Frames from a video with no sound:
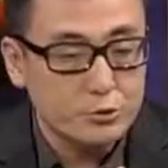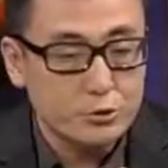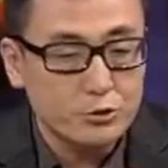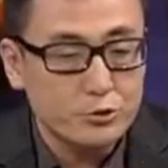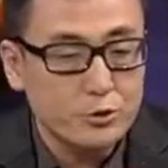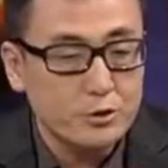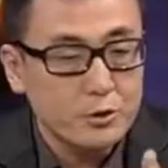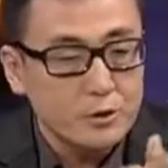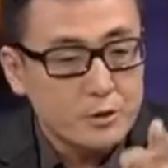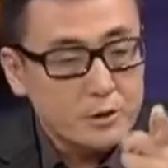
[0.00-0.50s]
是
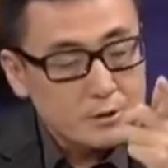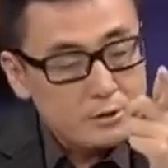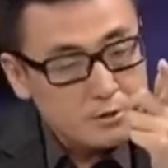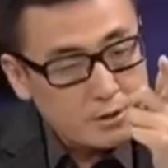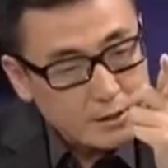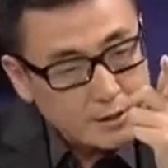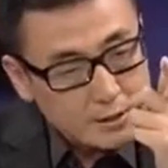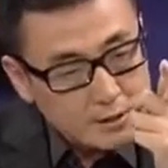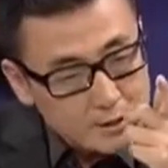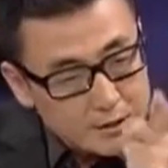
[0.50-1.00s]
说
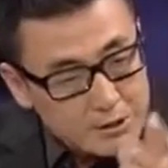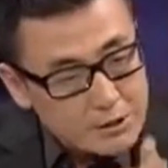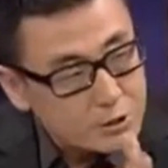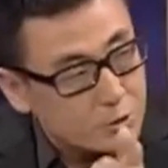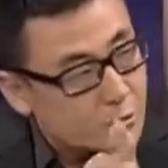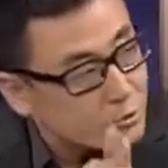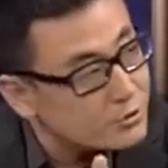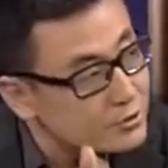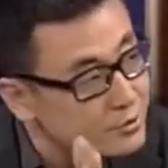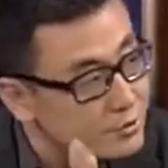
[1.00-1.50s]
在一
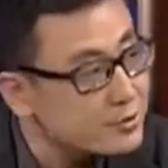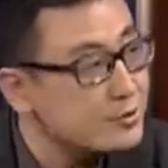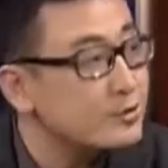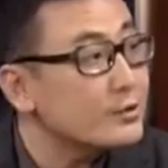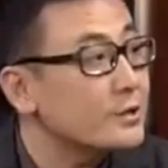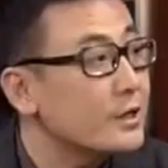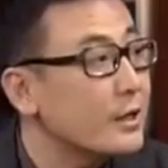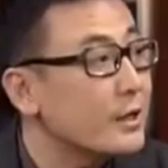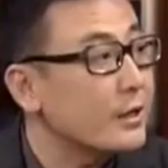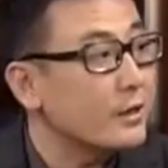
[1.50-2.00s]
九四
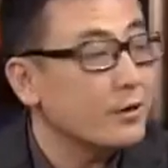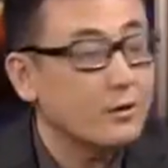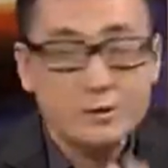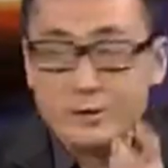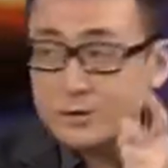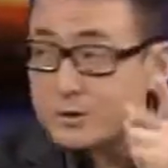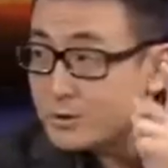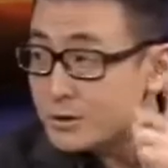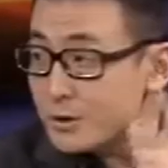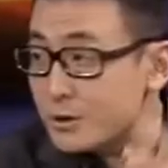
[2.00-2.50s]
四年好
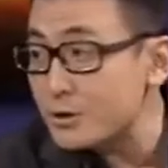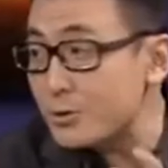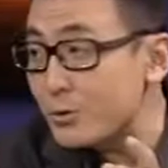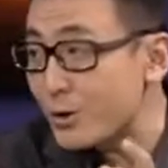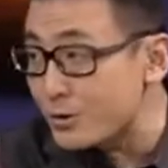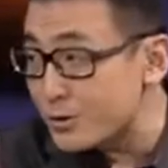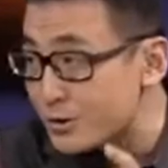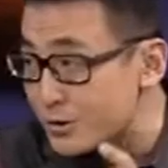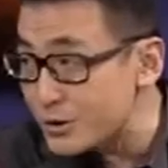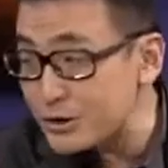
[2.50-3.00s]
像是七月
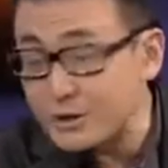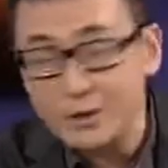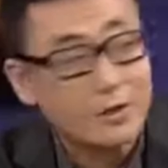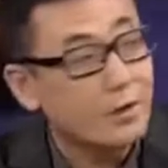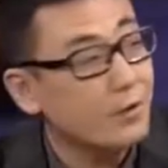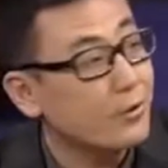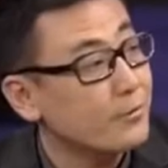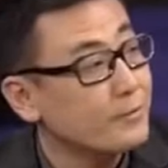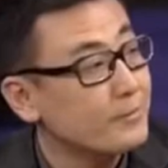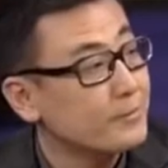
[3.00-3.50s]
二十七
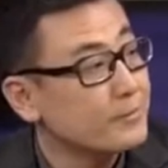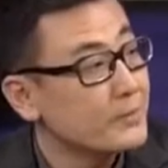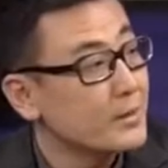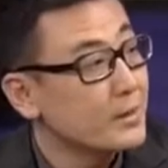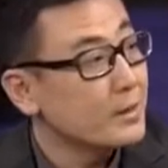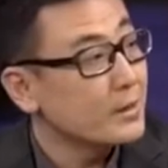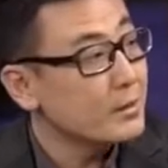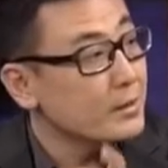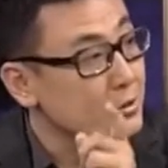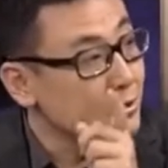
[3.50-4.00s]
号，
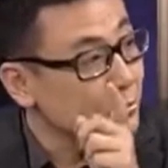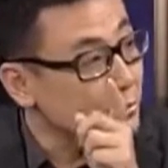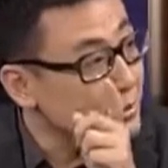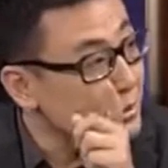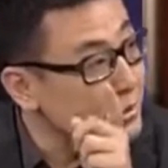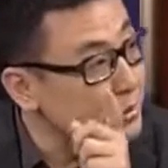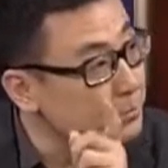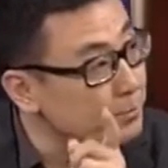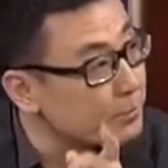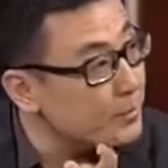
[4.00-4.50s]
有一
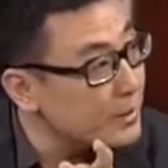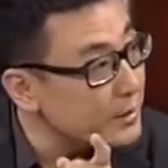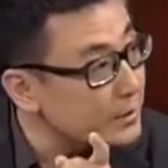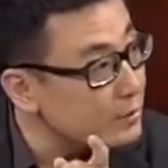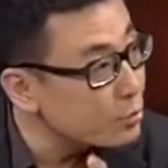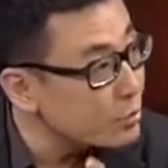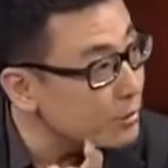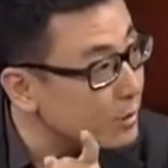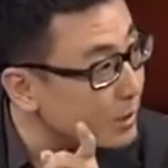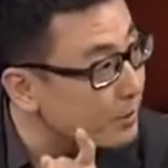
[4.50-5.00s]
个布雷
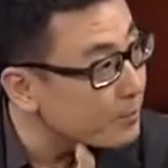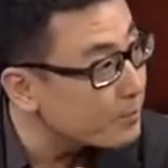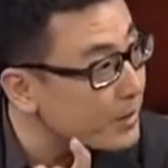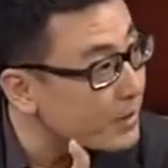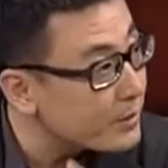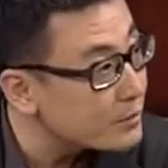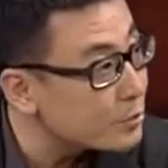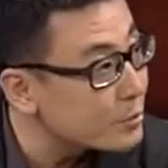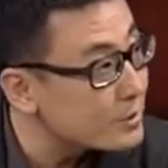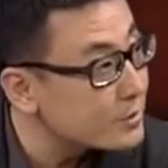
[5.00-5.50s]
顿还是布
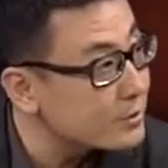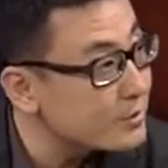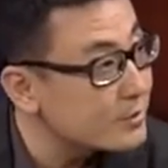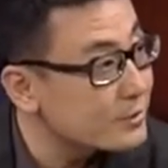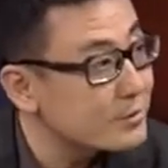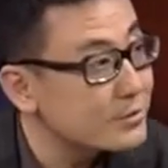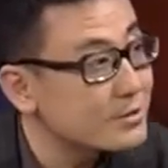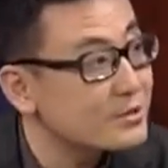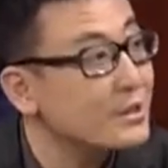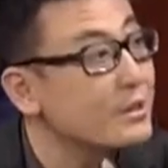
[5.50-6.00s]
莱顿
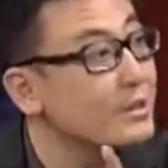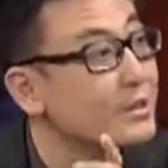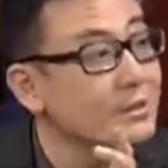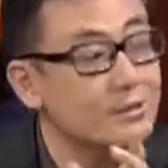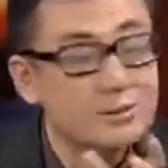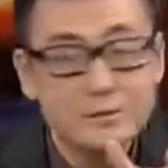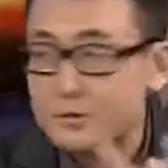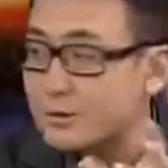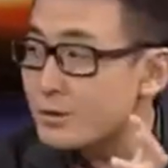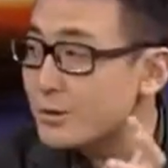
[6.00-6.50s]
森
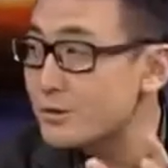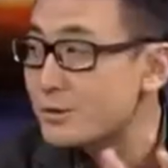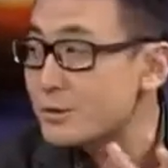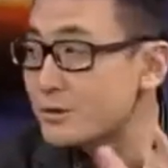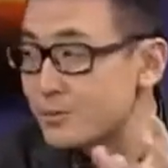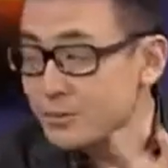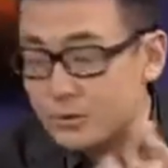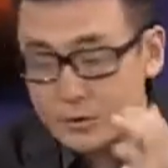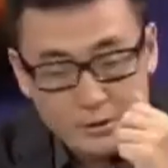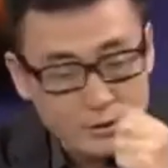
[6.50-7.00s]
林森林
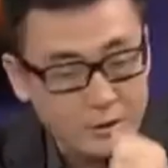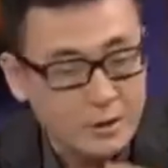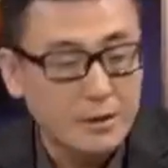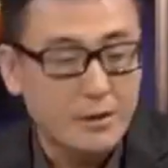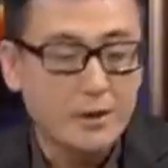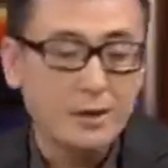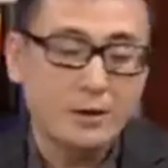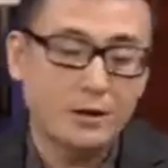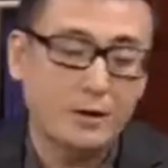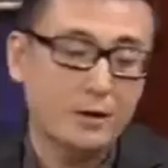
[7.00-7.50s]
协议，
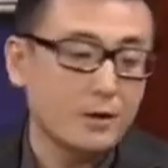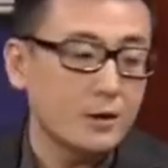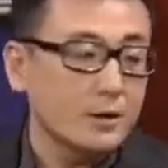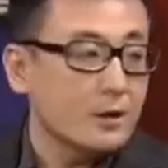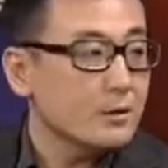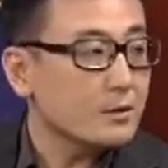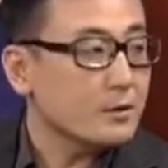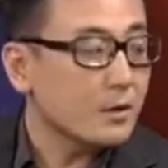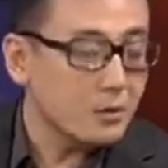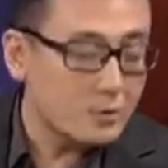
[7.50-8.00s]
对好，
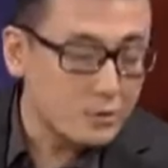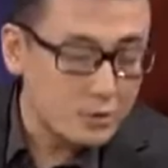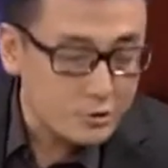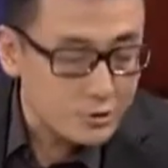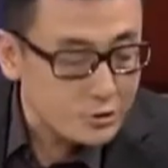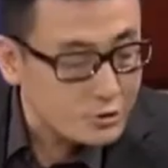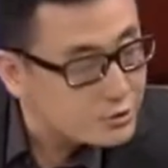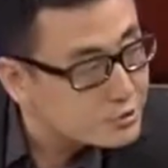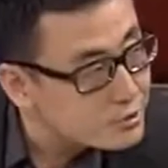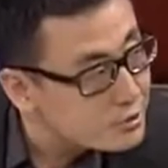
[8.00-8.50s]
当
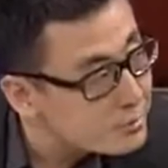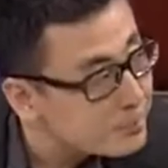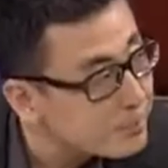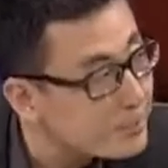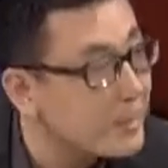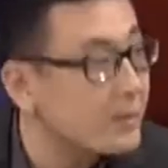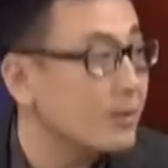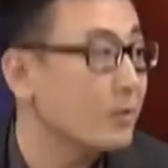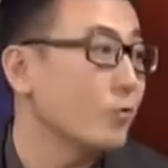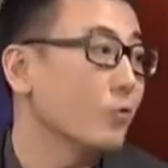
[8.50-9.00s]
时是你
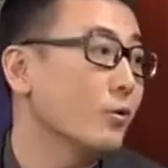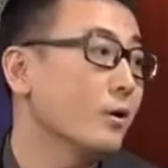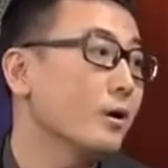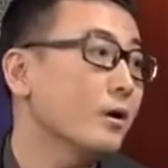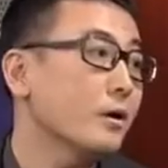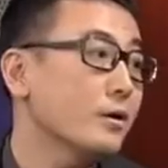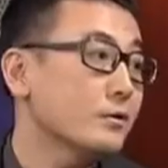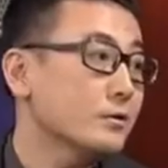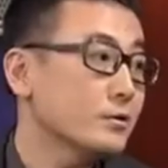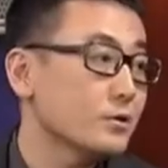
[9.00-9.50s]
美
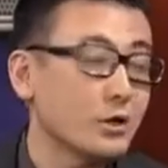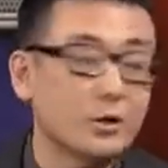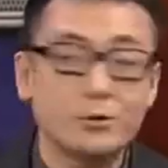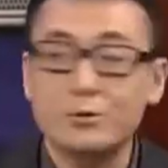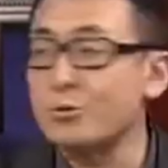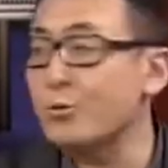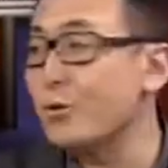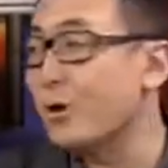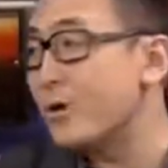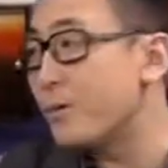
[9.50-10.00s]
国
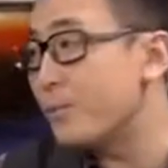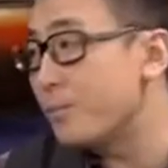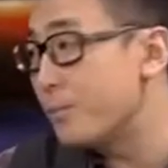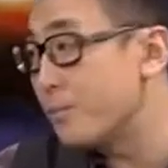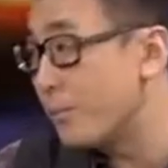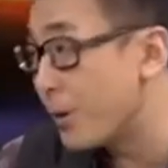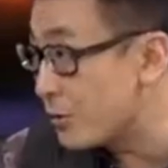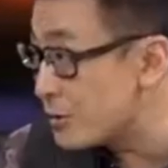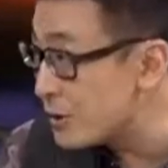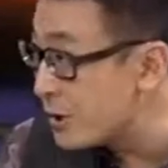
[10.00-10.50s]
承诺
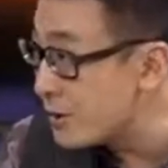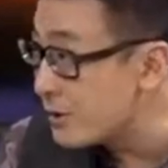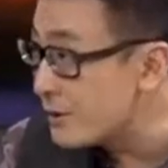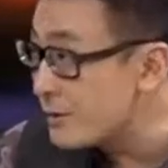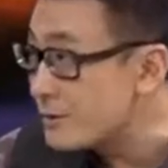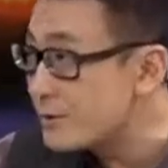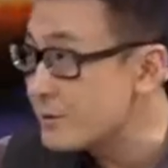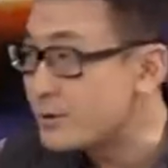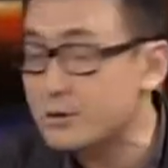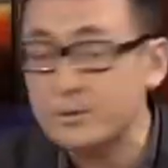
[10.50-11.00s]
保证
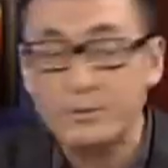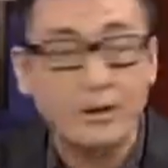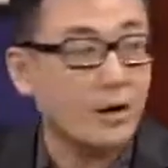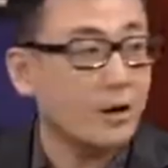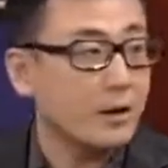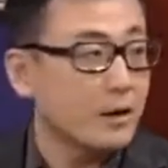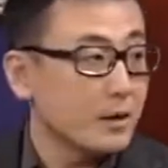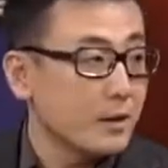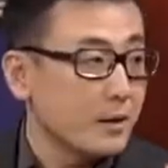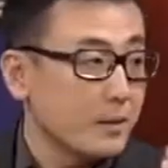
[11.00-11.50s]
是
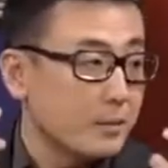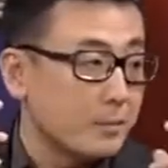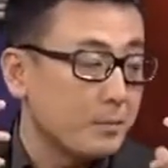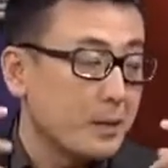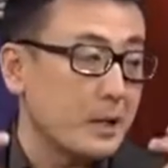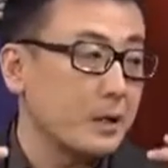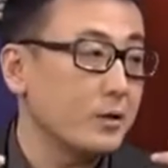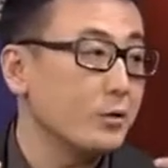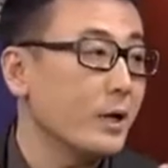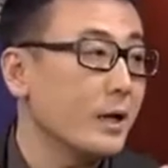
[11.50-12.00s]
吧？
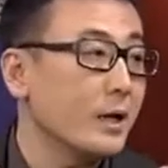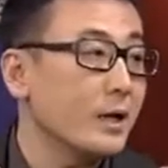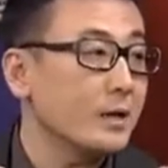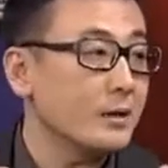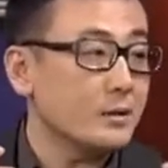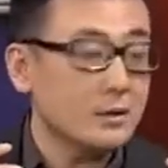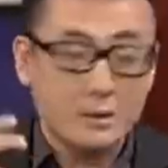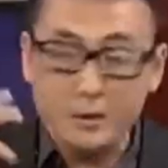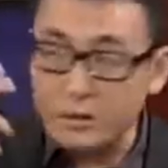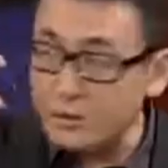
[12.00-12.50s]
美元
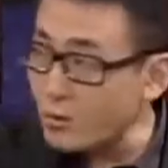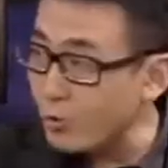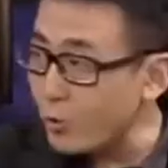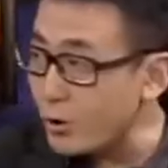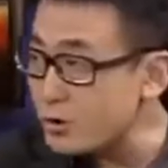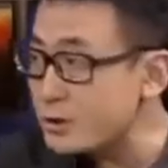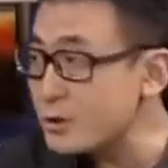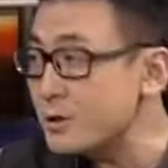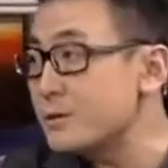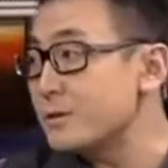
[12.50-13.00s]
跟
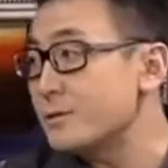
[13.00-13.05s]
黄金。